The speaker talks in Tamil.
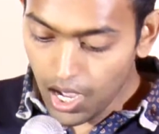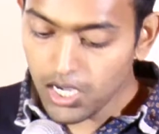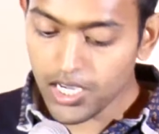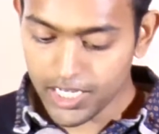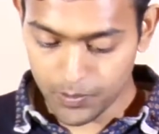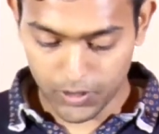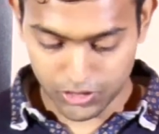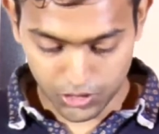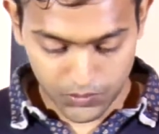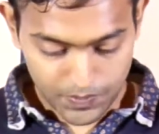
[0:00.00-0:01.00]
ஆகார
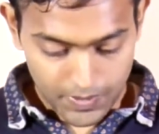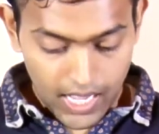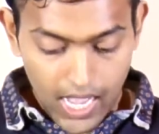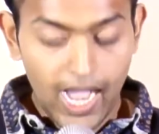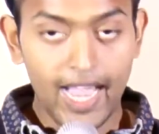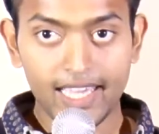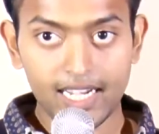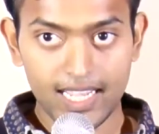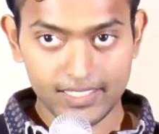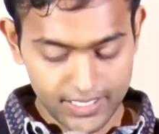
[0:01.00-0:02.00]
பஞ்சம்
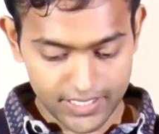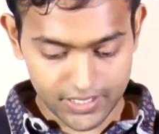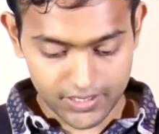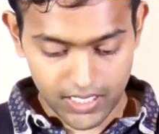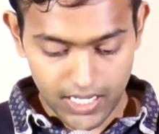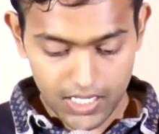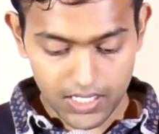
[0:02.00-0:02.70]
அயர்லாந்து தேசத்தில்